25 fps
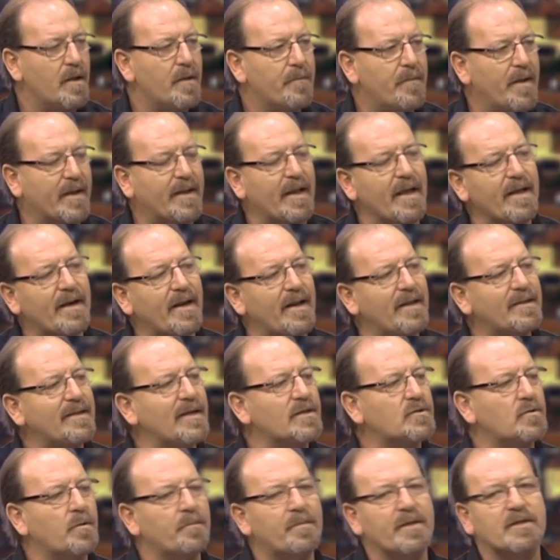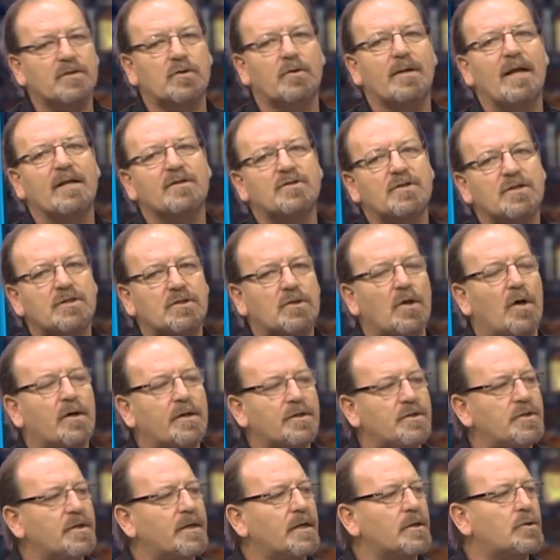perché in realtà sono personaggi
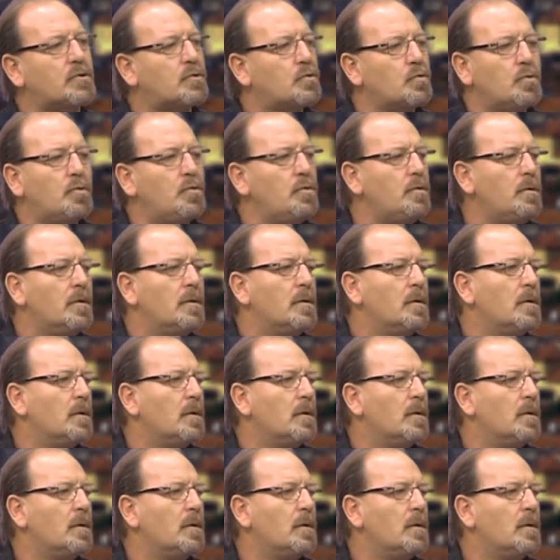storici che tu